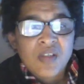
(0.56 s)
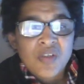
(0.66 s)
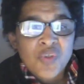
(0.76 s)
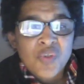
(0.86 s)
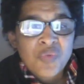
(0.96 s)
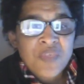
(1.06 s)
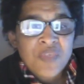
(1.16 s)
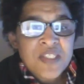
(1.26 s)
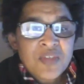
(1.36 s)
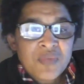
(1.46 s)
Je fais
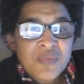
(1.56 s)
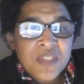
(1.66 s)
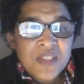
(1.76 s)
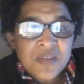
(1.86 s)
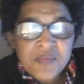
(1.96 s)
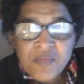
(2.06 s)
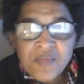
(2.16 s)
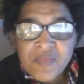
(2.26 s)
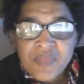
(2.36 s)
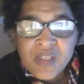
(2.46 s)
cette vidéo
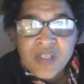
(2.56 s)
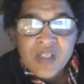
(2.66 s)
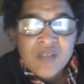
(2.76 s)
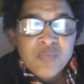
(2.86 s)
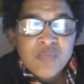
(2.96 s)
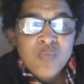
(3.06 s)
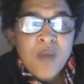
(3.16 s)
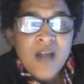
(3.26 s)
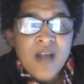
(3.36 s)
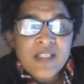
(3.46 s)
pour
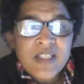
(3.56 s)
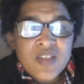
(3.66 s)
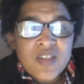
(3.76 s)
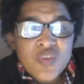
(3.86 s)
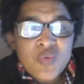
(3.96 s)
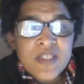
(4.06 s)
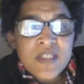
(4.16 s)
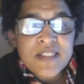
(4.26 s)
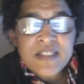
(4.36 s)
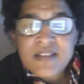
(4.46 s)
parler sur les
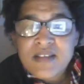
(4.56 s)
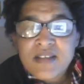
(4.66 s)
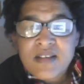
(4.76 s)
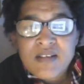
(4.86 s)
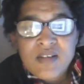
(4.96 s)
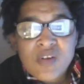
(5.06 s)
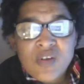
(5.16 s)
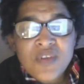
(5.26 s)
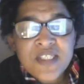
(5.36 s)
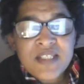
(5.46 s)
sites,
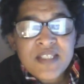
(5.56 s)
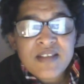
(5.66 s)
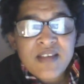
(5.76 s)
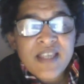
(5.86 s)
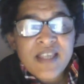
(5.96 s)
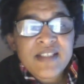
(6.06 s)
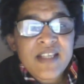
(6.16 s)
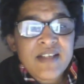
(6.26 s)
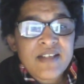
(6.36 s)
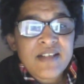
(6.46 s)
leurs sites
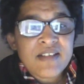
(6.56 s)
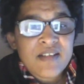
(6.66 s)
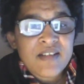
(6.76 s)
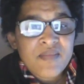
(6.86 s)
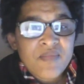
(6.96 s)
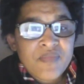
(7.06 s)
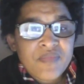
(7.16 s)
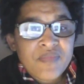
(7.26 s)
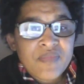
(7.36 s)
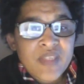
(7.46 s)
internet.
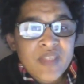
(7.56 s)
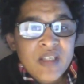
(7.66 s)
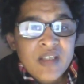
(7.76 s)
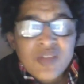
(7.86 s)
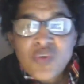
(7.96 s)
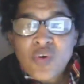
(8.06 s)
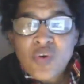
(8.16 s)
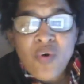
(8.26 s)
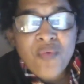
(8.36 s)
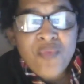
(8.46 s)
Donc,
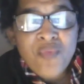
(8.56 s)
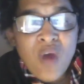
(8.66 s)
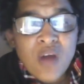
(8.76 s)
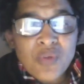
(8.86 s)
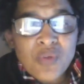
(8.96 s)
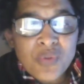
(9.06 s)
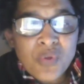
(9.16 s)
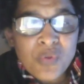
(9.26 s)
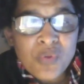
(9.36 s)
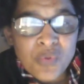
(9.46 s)
on voit le nom
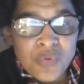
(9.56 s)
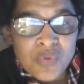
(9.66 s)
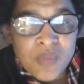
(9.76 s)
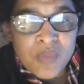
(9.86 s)
YouTube.